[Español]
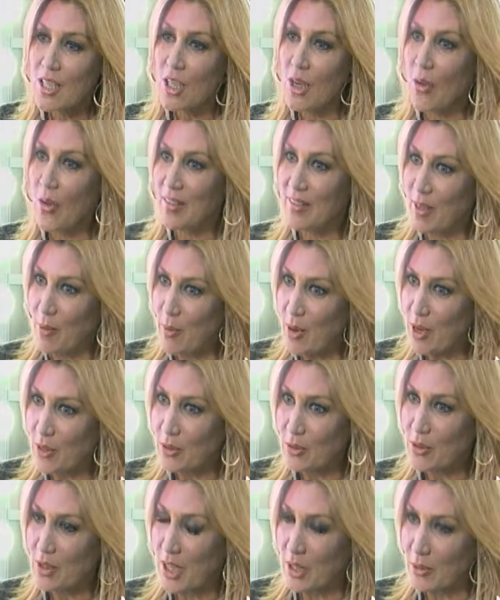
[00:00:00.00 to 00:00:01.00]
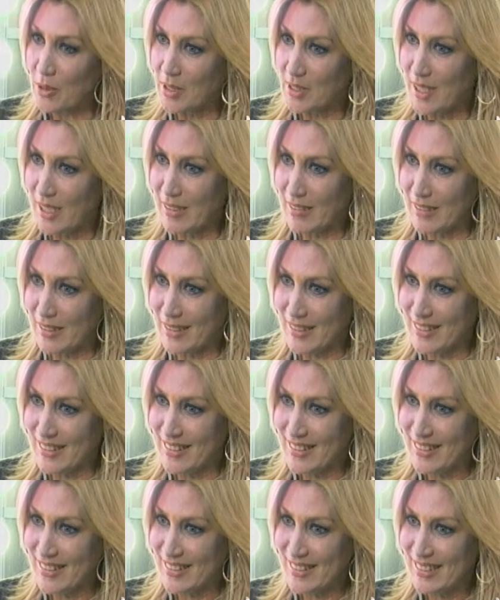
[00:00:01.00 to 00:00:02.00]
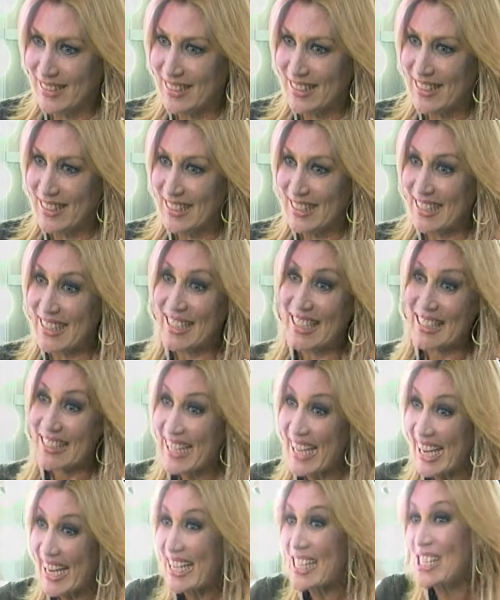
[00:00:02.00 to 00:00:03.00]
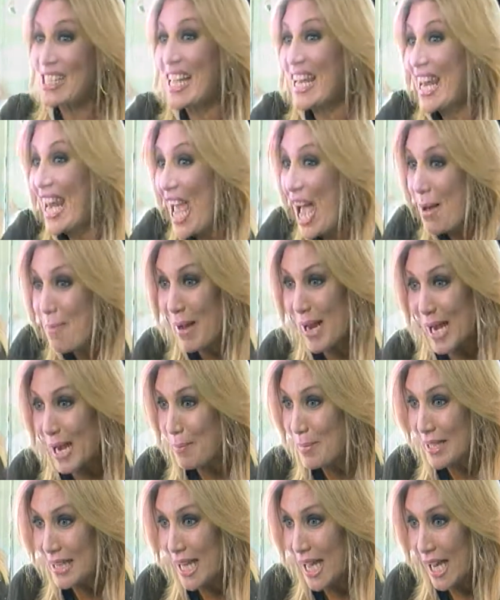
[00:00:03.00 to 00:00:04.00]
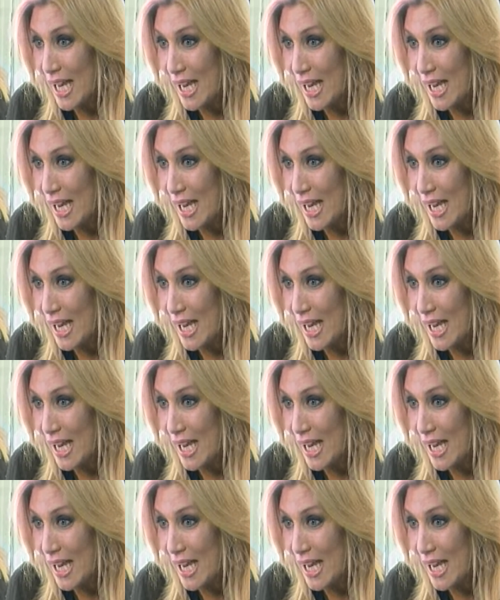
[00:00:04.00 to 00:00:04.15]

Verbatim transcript: nos estamos encontrando en televisión. Así es. Y esta es nada más la mitad.